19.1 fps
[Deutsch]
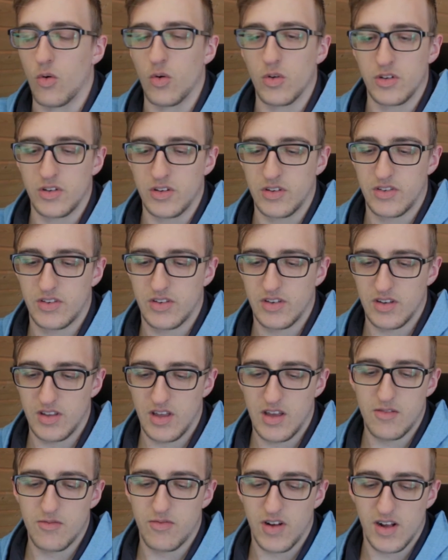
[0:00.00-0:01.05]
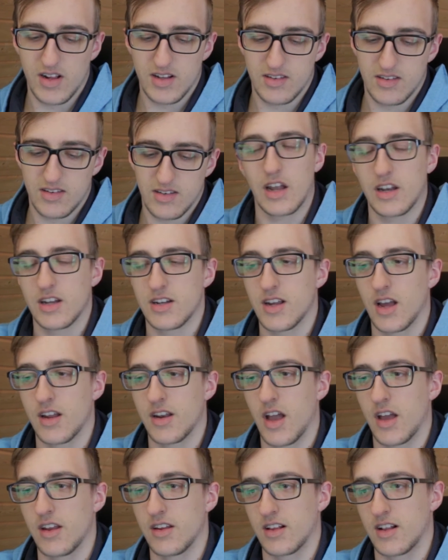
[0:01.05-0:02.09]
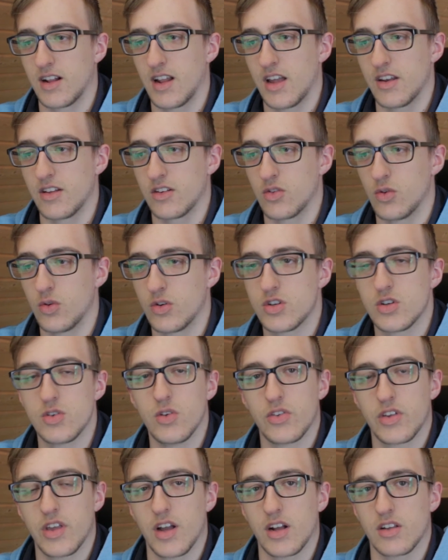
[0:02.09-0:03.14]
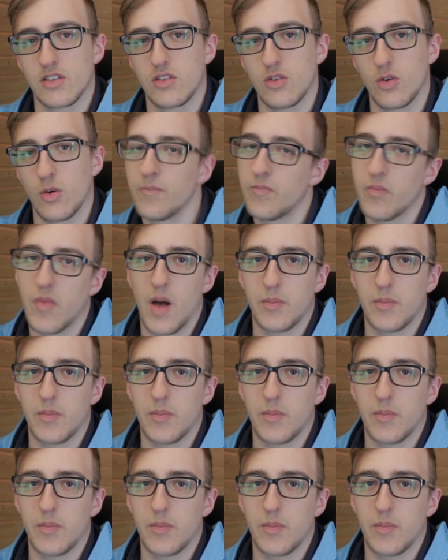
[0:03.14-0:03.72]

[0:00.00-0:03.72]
Und jedenfalls hatte ich dann eine kleine Kurzschlussreaktion,